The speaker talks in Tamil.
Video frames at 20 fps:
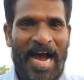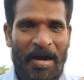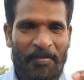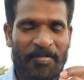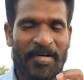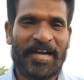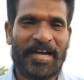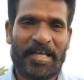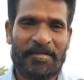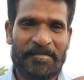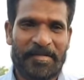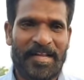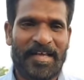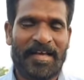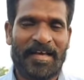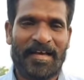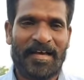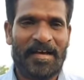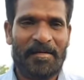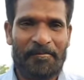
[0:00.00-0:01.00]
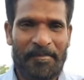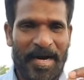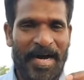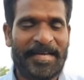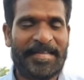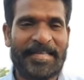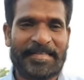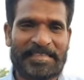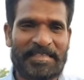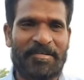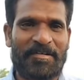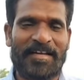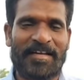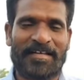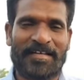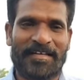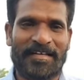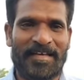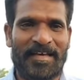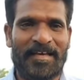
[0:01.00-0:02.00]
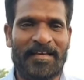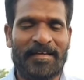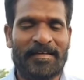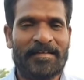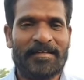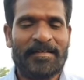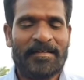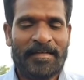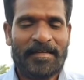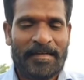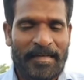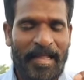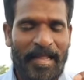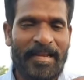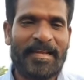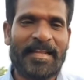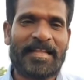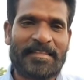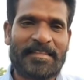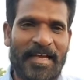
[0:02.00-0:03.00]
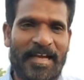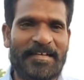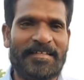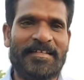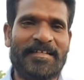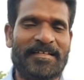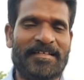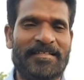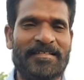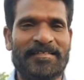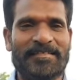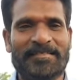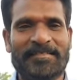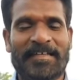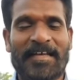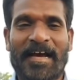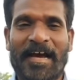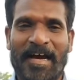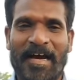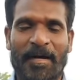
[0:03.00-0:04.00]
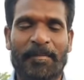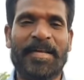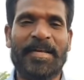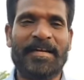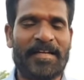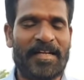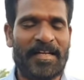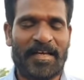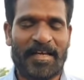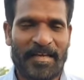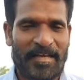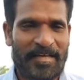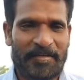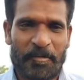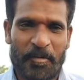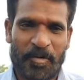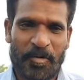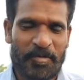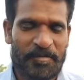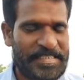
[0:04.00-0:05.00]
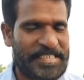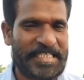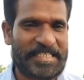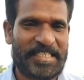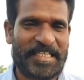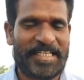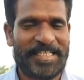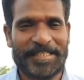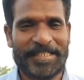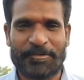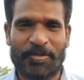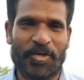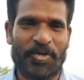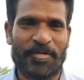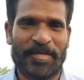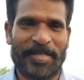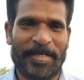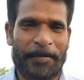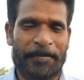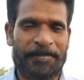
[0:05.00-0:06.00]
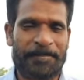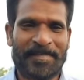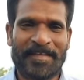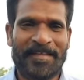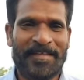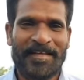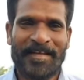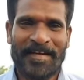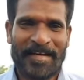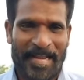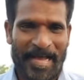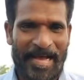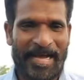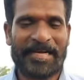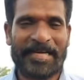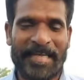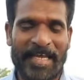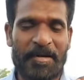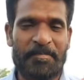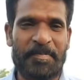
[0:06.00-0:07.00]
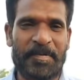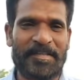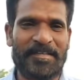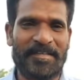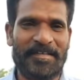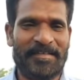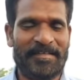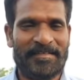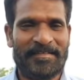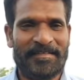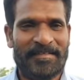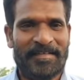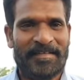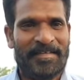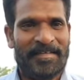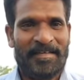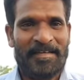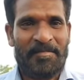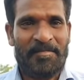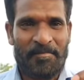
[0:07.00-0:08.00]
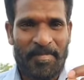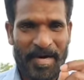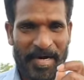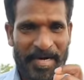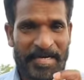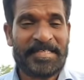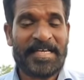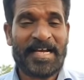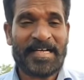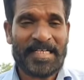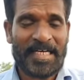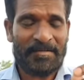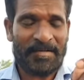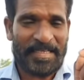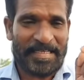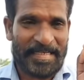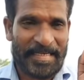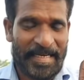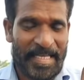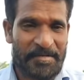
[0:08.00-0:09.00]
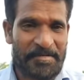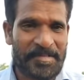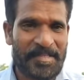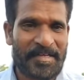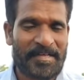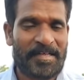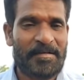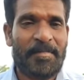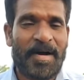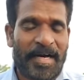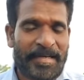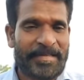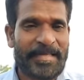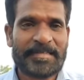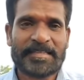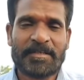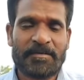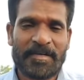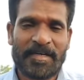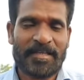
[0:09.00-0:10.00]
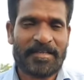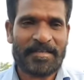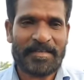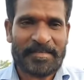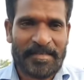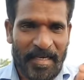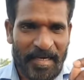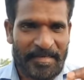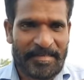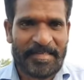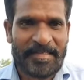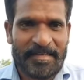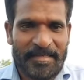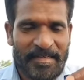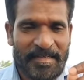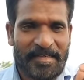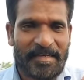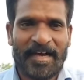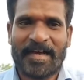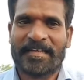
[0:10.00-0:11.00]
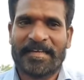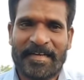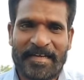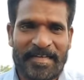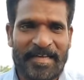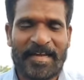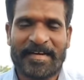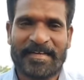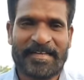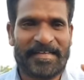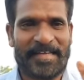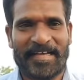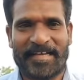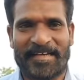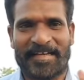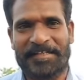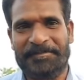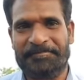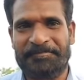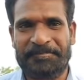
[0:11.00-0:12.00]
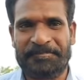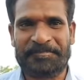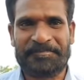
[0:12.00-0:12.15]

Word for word: அவங்களை விட மாரிதாஸ் அவர்களுக்கு நல்ல தகுதி இருக்குது அப்படின்ற ஒரு விஷயத்தை நீங்கள் சொல்லுவீங்க நான் கேட்பது பாஜகவில் இணைவதற்கு மாரிதாஸ் அவர்களுக்கு தகுதி இருக்கா இல்லையான்னு கேட்கல